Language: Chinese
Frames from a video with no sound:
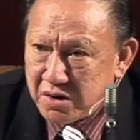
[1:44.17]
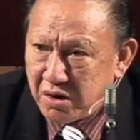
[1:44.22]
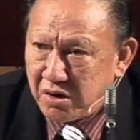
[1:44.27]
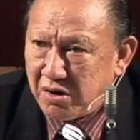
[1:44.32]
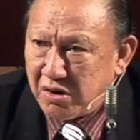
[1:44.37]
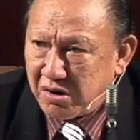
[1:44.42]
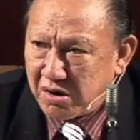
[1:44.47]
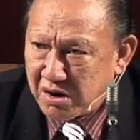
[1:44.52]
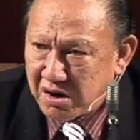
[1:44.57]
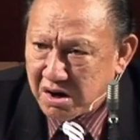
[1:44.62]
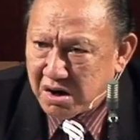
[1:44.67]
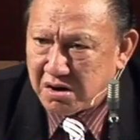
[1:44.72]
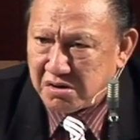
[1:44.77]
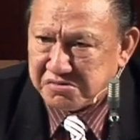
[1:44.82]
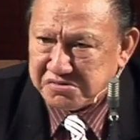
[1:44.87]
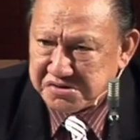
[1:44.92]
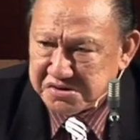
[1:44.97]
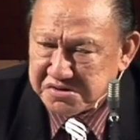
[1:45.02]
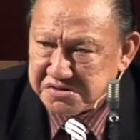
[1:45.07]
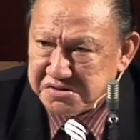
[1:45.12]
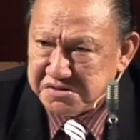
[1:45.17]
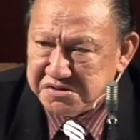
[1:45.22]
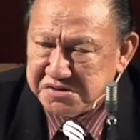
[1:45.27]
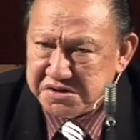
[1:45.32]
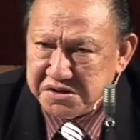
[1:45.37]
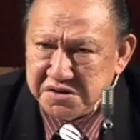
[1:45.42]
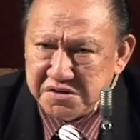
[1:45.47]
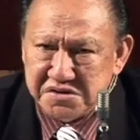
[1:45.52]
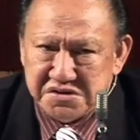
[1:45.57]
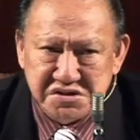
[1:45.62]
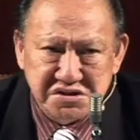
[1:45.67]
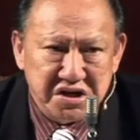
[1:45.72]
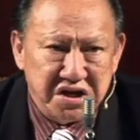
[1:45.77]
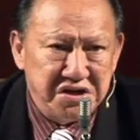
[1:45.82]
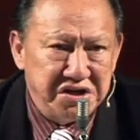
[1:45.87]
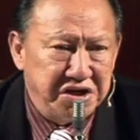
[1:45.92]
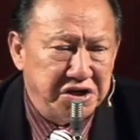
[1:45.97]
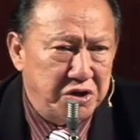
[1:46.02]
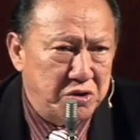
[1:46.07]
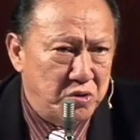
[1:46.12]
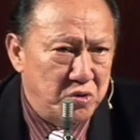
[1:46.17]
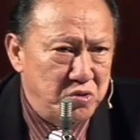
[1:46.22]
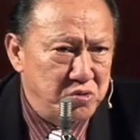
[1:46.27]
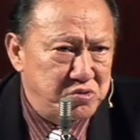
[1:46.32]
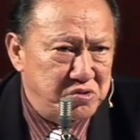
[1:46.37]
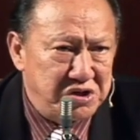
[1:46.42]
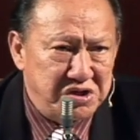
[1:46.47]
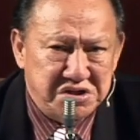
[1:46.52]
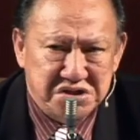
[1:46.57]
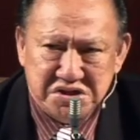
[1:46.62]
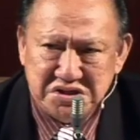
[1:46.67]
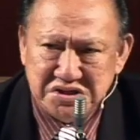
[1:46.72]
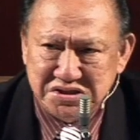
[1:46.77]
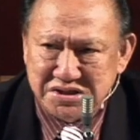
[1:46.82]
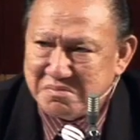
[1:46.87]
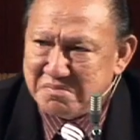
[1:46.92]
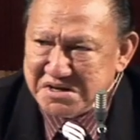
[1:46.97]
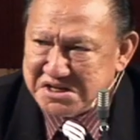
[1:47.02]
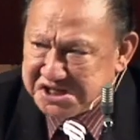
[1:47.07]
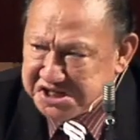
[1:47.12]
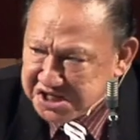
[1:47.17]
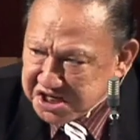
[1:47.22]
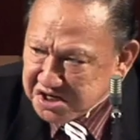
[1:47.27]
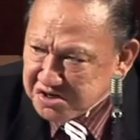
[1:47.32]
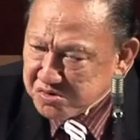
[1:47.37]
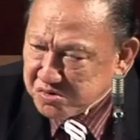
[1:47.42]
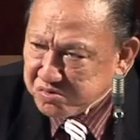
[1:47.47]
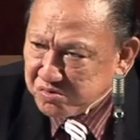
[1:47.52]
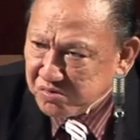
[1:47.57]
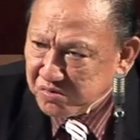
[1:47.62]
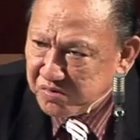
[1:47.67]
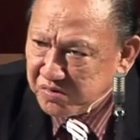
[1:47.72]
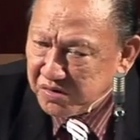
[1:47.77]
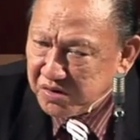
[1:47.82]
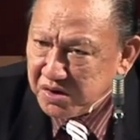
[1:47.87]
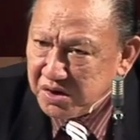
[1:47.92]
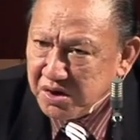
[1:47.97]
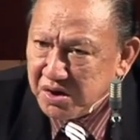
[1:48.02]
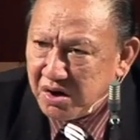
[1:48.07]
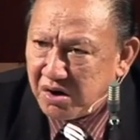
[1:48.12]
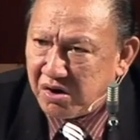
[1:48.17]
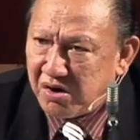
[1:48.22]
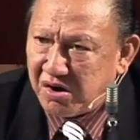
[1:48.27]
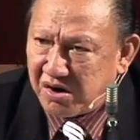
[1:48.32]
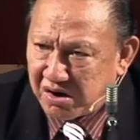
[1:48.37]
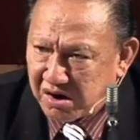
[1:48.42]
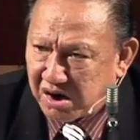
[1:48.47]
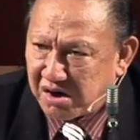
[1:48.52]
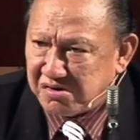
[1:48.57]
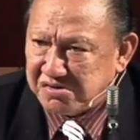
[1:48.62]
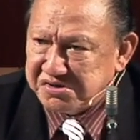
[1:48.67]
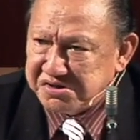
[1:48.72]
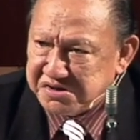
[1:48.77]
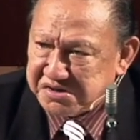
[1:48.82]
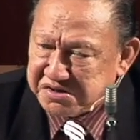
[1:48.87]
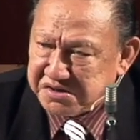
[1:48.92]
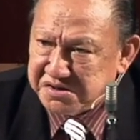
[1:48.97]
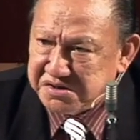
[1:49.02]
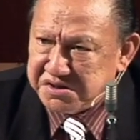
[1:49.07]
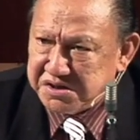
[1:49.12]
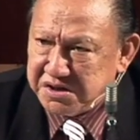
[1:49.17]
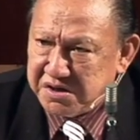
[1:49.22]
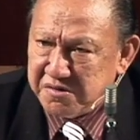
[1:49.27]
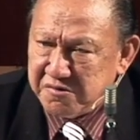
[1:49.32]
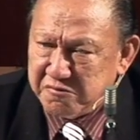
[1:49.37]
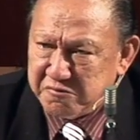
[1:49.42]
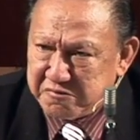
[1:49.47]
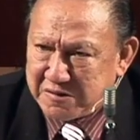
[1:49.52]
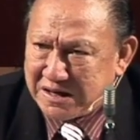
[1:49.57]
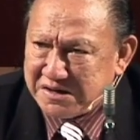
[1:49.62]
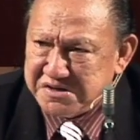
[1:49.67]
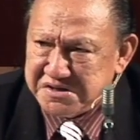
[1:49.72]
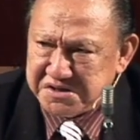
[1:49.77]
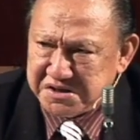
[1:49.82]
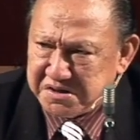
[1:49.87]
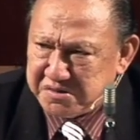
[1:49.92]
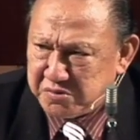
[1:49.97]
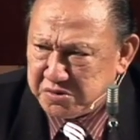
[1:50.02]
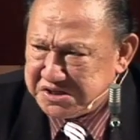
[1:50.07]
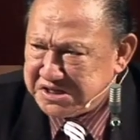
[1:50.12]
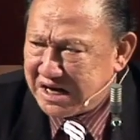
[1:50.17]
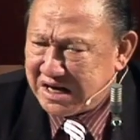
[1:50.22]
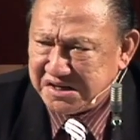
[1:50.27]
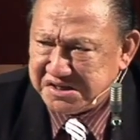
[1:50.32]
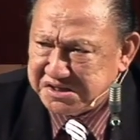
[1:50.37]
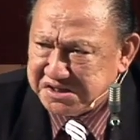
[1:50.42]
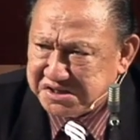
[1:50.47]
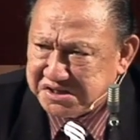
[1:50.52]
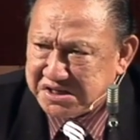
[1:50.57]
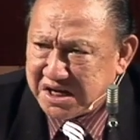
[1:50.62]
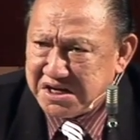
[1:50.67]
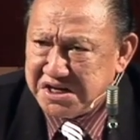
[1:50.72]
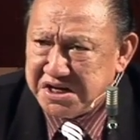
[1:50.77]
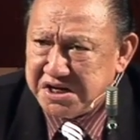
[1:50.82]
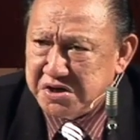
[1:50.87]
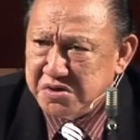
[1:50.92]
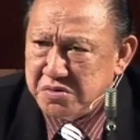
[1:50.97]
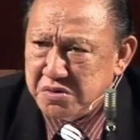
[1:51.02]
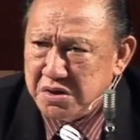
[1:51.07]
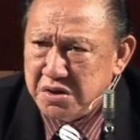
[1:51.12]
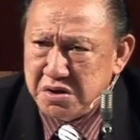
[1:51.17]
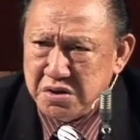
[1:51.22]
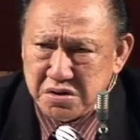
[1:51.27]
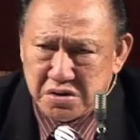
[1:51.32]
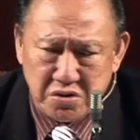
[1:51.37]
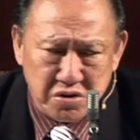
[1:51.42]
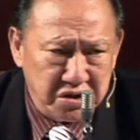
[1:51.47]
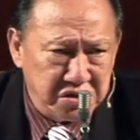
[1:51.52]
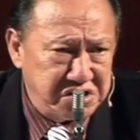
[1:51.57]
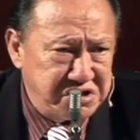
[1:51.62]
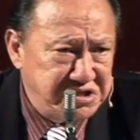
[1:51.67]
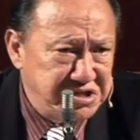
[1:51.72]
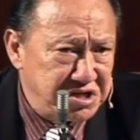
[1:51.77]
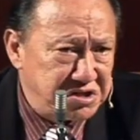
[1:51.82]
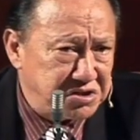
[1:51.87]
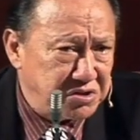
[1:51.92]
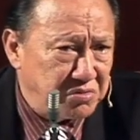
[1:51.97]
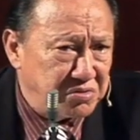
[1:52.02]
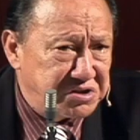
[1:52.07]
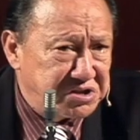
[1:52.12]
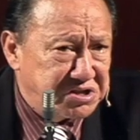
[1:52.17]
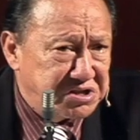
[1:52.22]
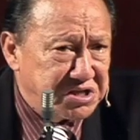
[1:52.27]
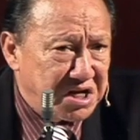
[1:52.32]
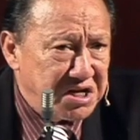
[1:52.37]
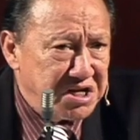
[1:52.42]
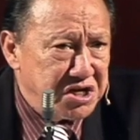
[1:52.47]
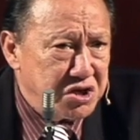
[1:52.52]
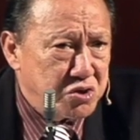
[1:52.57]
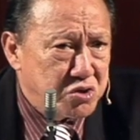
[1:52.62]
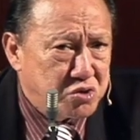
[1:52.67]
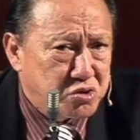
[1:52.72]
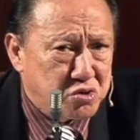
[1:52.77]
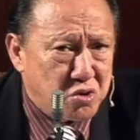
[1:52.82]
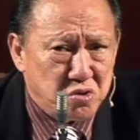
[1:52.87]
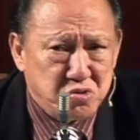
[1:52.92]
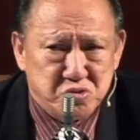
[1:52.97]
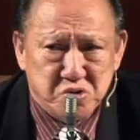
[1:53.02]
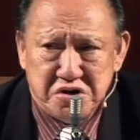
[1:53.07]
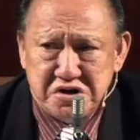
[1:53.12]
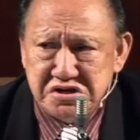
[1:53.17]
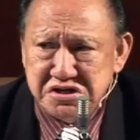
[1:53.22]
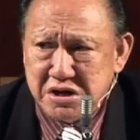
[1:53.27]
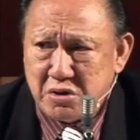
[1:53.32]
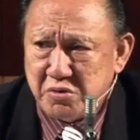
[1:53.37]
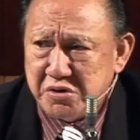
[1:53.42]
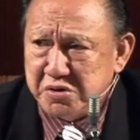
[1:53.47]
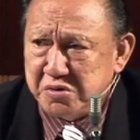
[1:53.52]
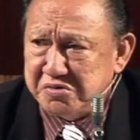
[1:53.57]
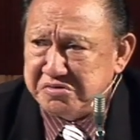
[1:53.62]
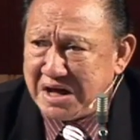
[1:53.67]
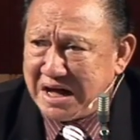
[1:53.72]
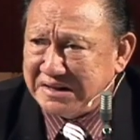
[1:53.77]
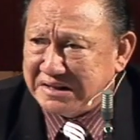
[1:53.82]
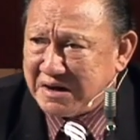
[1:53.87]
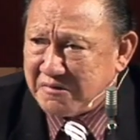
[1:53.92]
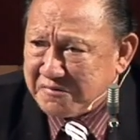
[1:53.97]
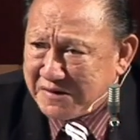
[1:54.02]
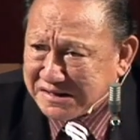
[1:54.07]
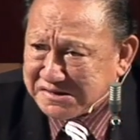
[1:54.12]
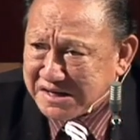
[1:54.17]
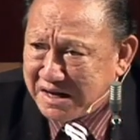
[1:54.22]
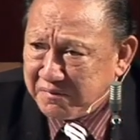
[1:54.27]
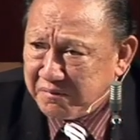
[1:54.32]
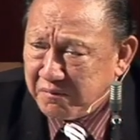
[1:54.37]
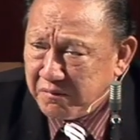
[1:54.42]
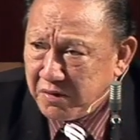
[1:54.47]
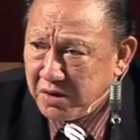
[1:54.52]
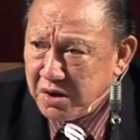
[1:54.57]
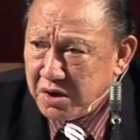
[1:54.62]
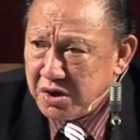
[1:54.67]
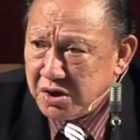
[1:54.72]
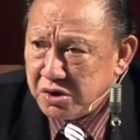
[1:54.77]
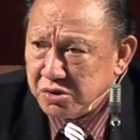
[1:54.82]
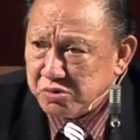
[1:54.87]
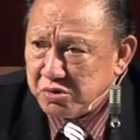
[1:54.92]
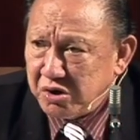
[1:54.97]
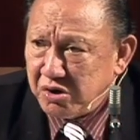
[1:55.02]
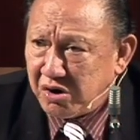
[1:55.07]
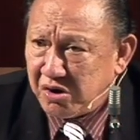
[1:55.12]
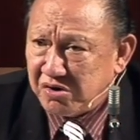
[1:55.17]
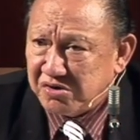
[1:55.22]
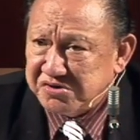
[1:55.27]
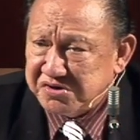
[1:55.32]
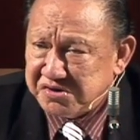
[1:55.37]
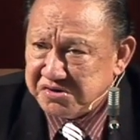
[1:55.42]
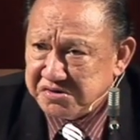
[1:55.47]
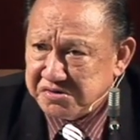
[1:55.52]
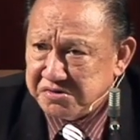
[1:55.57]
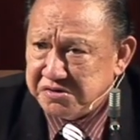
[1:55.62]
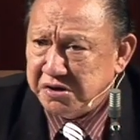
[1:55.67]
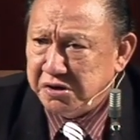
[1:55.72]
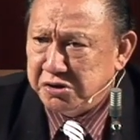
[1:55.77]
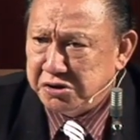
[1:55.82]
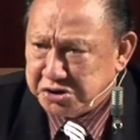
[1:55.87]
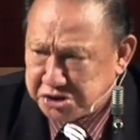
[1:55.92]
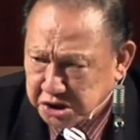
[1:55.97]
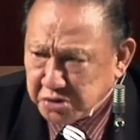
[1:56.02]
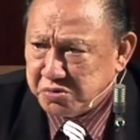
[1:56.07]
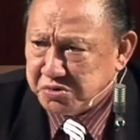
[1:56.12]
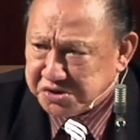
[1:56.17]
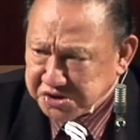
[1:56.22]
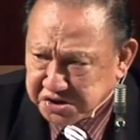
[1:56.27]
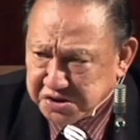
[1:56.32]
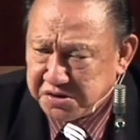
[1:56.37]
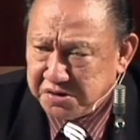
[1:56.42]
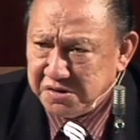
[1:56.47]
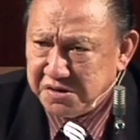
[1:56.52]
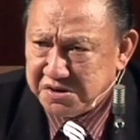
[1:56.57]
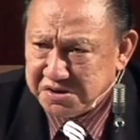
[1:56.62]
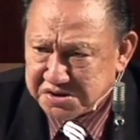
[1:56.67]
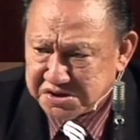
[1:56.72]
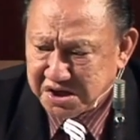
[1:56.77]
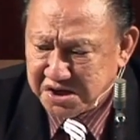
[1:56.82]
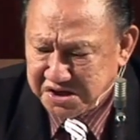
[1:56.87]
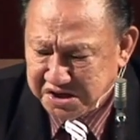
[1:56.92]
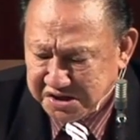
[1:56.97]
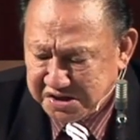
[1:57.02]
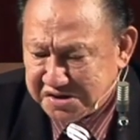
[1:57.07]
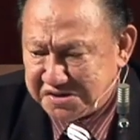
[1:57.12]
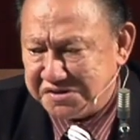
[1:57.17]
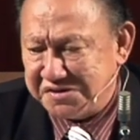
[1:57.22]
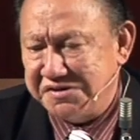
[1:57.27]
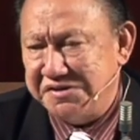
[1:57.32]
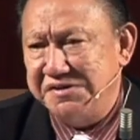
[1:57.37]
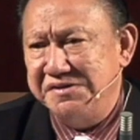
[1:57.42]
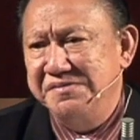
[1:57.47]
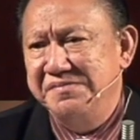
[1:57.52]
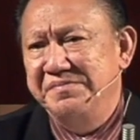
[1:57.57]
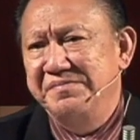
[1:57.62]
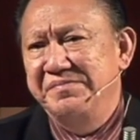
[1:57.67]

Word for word: 而二十世纪圣灵的工作这么清楚，而二十世纪凡是讲圣灵和接受圣灵工作的教会的大大发展，所以二十世纪就是圣灵的世纪。